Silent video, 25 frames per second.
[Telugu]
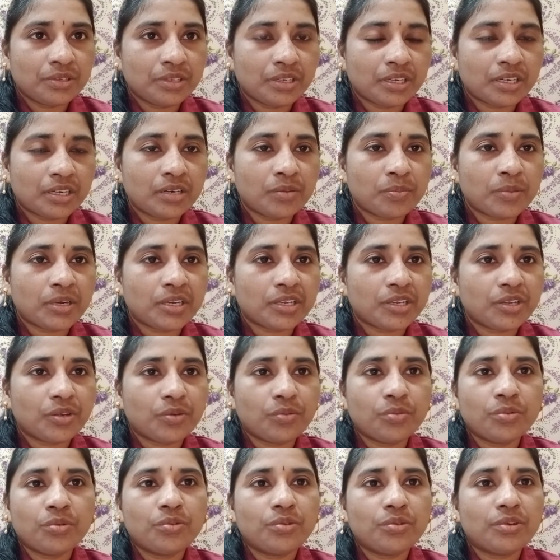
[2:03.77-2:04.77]
ఇక్కడ మనకి
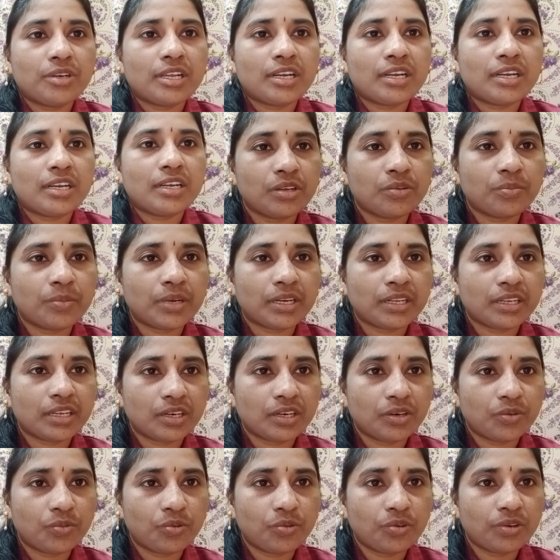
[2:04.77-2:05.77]
ఎవరు ఉండారండి మనకి
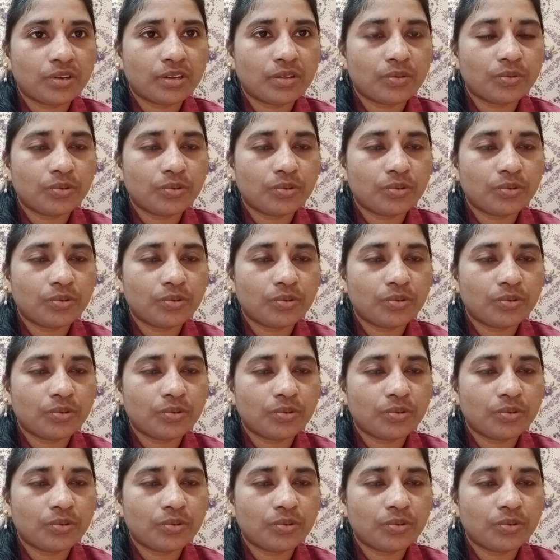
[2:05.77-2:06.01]
ఇక్కడ ఓ